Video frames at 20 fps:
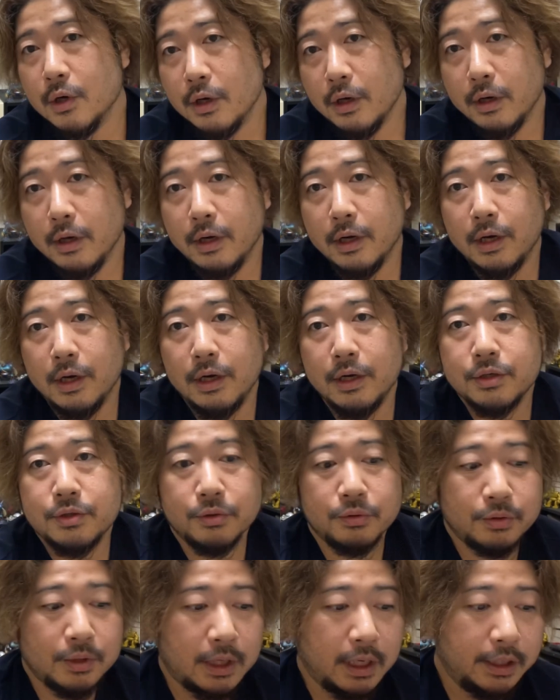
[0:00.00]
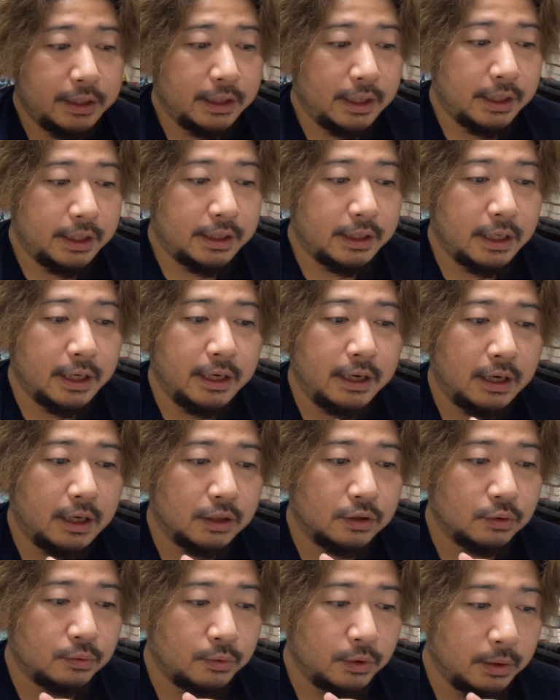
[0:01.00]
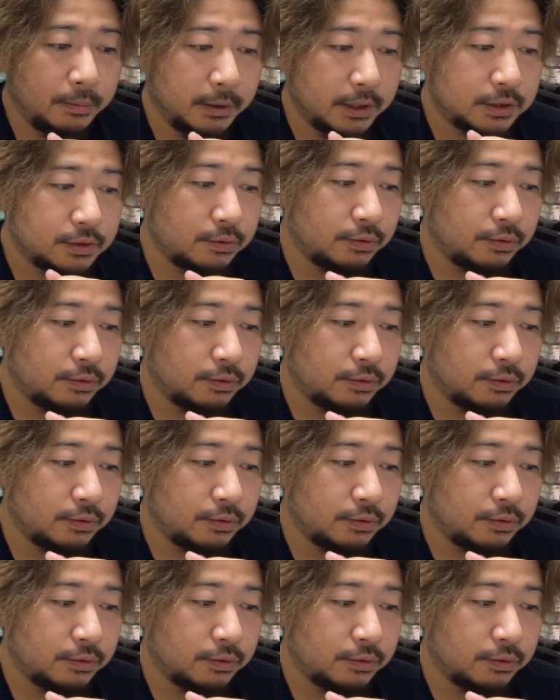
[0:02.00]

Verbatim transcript: えー、ちょっと書いていきたいなと思います。